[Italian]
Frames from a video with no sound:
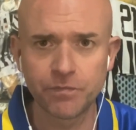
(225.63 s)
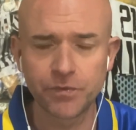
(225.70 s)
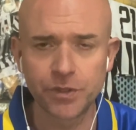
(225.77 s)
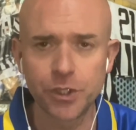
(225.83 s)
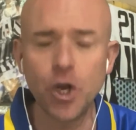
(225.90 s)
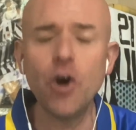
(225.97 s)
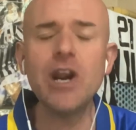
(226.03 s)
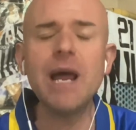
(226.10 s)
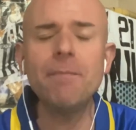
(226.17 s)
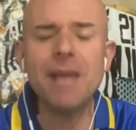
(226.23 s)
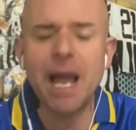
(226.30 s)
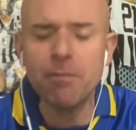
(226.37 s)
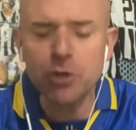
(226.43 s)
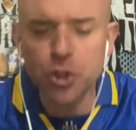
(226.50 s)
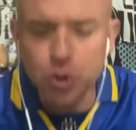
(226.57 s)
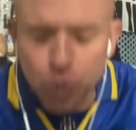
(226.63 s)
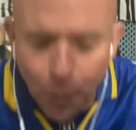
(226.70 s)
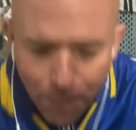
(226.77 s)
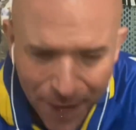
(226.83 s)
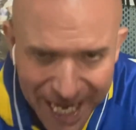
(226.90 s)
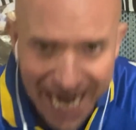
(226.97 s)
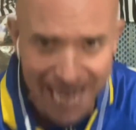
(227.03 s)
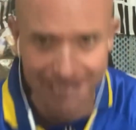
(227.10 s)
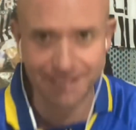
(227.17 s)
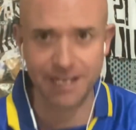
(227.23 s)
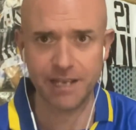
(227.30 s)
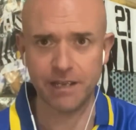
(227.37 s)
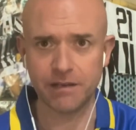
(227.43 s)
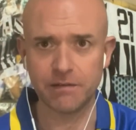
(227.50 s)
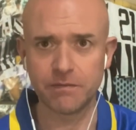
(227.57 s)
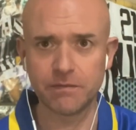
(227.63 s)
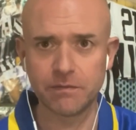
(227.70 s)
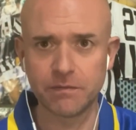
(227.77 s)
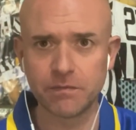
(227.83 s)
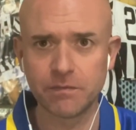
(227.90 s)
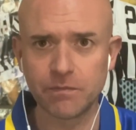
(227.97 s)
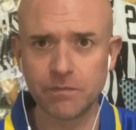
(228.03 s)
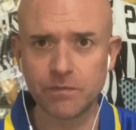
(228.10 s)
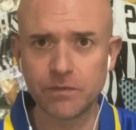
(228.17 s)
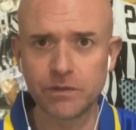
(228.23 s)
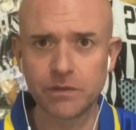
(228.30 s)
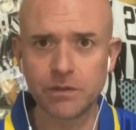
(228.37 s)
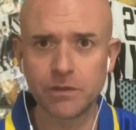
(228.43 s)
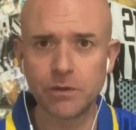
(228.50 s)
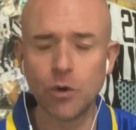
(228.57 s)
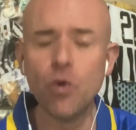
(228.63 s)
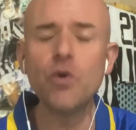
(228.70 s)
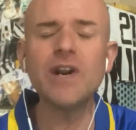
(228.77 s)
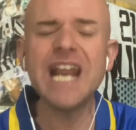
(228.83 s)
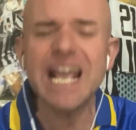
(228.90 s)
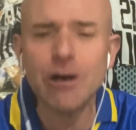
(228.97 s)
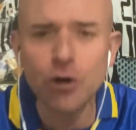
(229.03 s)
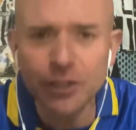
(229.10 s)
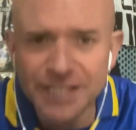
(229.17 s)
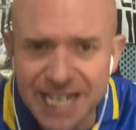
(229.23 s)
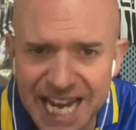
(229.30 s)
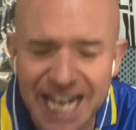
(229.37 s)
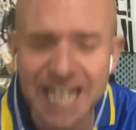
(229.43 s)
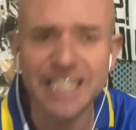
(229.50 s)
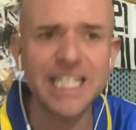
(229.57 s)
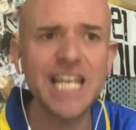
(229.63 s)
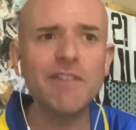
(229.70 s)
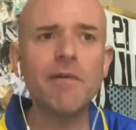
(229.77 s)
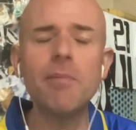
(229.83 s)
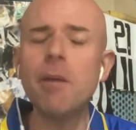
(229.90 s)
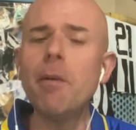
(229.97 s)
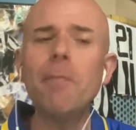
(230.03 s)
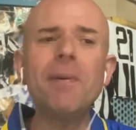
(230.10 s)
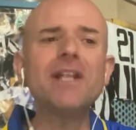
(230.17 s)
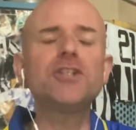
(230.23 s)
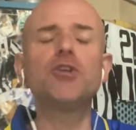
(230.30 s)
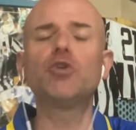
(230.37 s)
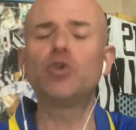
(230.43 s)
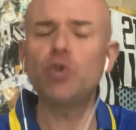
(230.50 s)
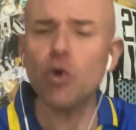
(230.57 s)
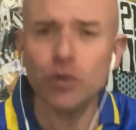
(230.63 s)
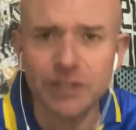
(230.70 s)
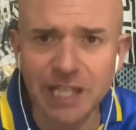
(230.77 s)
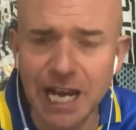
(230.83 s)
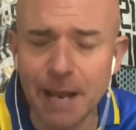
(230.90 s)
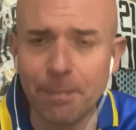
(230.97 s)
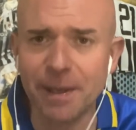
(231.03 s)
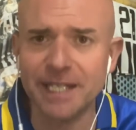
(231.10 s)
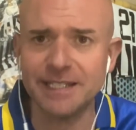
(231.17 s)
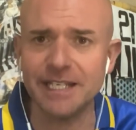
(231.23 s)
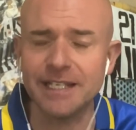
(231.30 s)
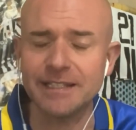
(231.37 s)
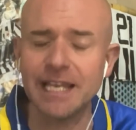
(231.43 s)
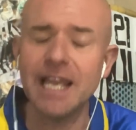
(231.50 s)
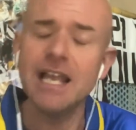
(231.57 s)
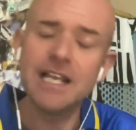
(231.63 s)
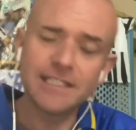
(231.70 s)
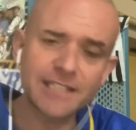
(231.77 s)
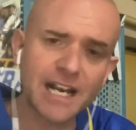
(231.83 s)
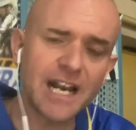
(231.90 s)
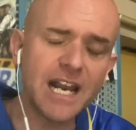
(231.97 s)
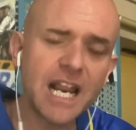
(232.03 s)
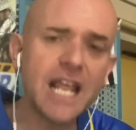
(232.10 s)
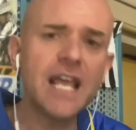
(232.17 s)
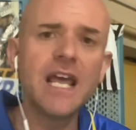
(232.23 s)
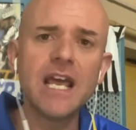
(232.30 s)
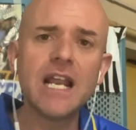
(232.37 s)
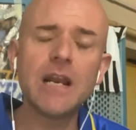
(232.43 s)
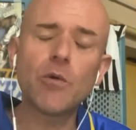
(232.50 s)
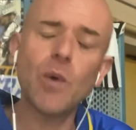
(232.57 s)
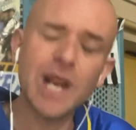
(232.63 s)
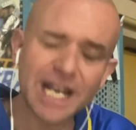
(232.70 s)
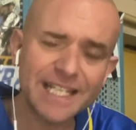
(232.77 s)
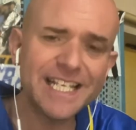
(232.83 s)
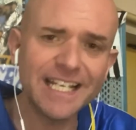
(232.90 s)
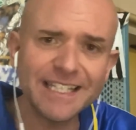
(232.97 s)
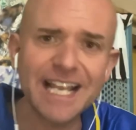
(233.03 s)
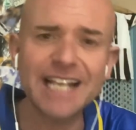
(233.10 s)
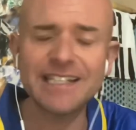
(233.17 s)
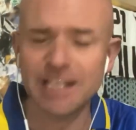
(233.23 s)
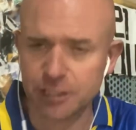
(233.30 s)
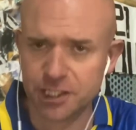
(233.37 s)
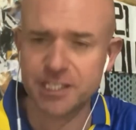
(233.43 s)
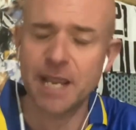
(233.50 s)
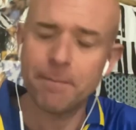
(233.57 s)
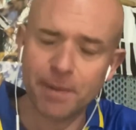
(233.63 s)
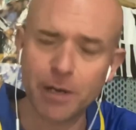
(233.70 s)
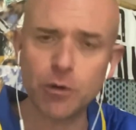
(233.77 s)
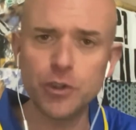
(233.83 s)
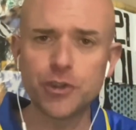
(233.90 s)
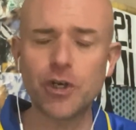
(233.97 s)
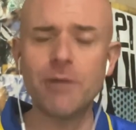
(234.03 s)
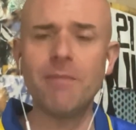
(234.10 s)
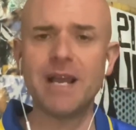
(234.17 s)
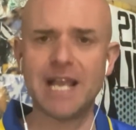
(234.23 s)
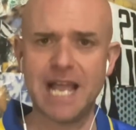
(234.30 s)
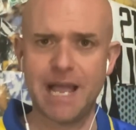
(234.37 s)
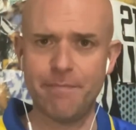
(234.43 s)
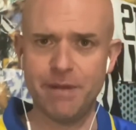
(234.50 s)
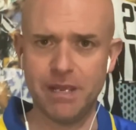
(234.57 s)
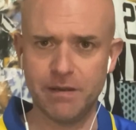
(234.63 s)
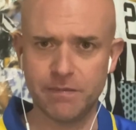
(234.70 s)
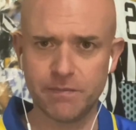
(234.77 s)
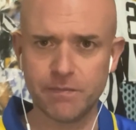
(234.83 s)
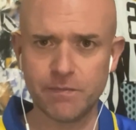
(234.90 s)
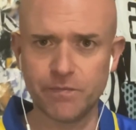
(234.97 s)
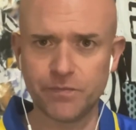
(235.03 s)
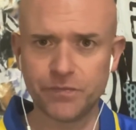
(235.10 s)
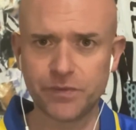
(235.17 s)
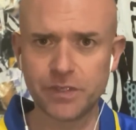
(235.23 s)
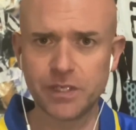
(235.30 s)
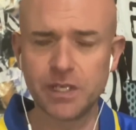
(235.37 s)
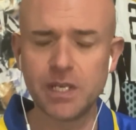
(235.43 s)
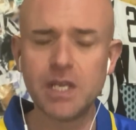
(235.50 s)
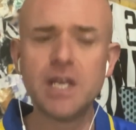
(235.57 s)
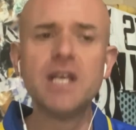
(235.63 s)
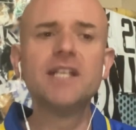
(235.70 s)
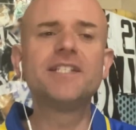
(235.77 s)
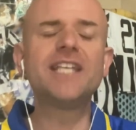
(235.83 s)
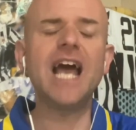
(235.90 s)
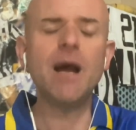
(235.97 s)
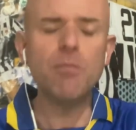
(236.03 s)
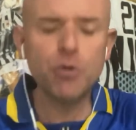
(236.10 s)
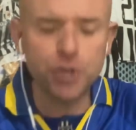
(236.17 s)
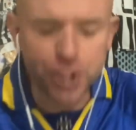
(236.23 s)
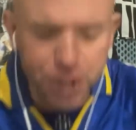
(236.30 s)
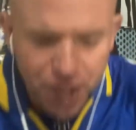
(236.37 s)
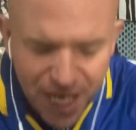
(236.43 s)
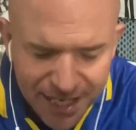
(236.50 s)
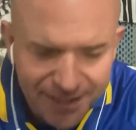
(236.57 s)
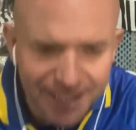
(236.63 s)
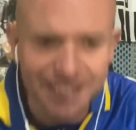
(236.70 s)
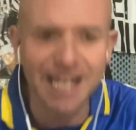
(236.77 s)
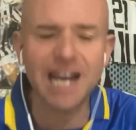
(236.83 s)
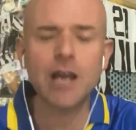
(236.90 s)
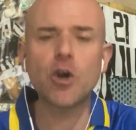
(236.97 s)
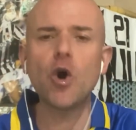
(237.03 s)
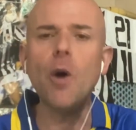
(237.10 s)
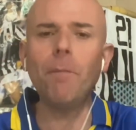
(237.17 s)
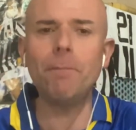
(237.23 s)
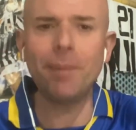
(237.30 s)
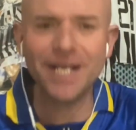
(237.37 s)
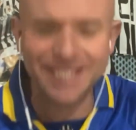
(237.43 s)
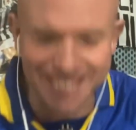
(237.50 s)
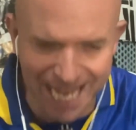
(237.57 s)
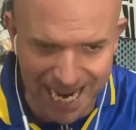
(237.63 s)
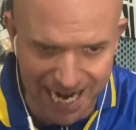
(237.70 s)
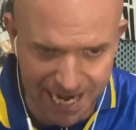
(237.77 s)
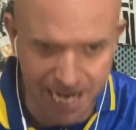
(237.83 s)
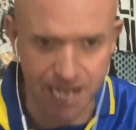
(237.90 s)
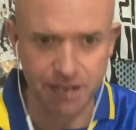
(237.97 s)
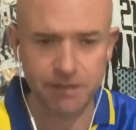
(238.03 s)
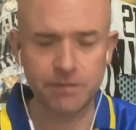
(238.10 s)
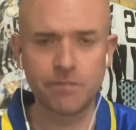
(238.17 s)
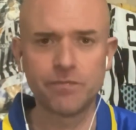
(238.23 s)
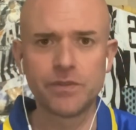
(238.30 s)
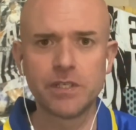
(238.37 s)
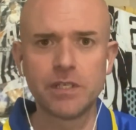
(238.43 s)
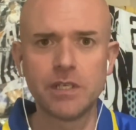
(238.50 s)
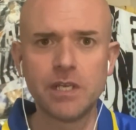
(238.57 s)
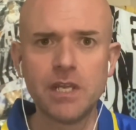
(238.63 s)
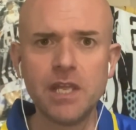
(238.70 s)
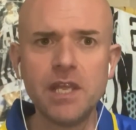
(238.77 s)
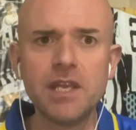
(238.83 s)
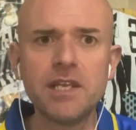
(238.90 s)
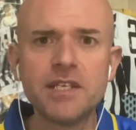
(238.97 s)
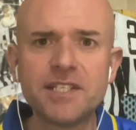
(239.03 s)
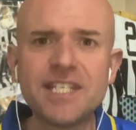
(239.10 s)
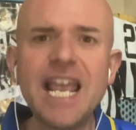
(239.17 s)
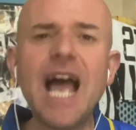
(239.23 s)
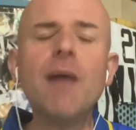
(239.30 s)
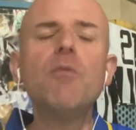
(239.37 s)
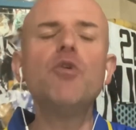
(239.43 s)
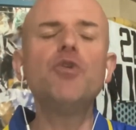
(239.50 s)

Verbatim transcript: Non li abbiamo superati. Un record negativo, abbiamo perso tutte le partite, tranne quella di andata sempre contro il Maccabi. Siamo usciti dalla Coppa Italia, siamo